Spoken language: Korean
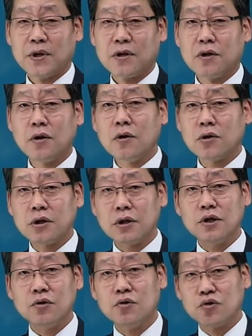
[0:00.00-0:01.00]
그런
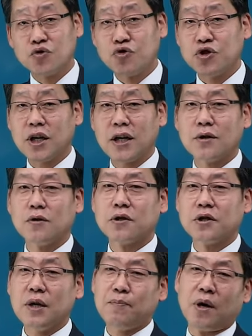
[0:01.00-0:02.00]
것들을 규제하는
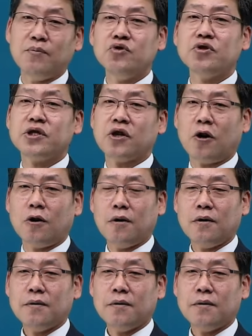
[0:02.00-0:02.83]
것들이 법률이죠.